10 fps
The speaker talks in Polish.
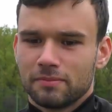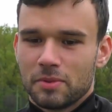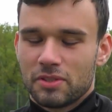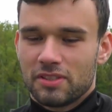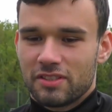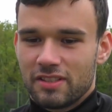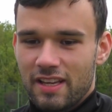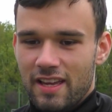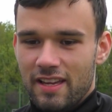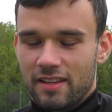Myślę, że
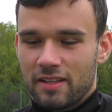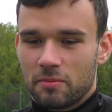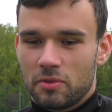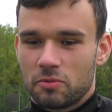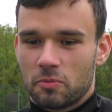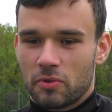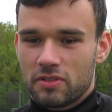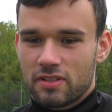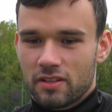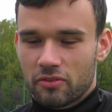nie. Mieliśmy
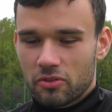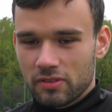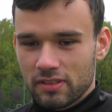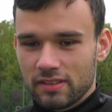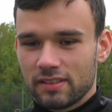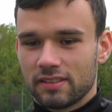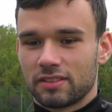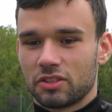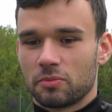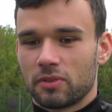poniedziałek wolny,
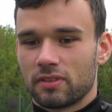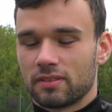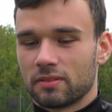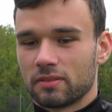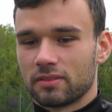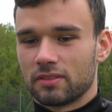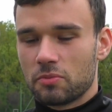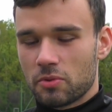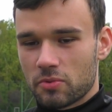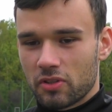jesteśmy
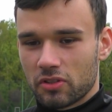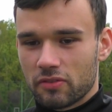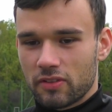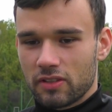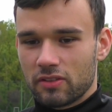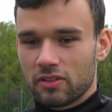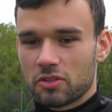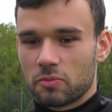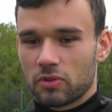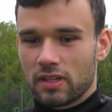dobrze przygotowani do
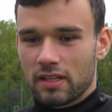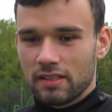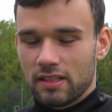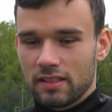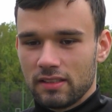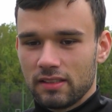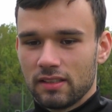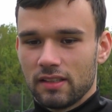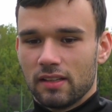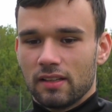tego spotkania i,
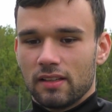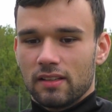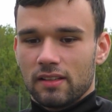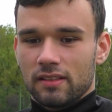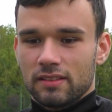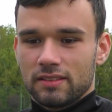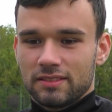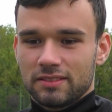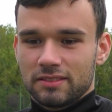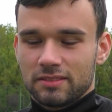i
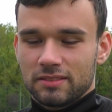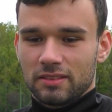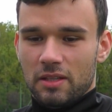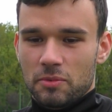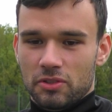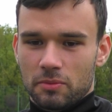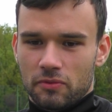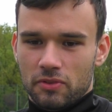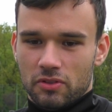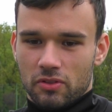damy sobie
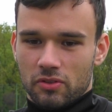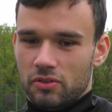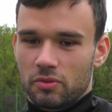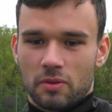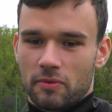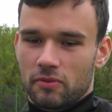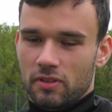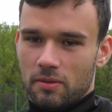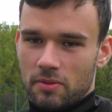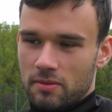wszystko. Sił na pewno
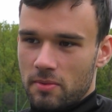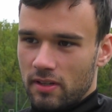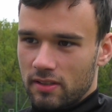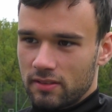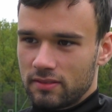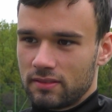nie nam nie zabraknie.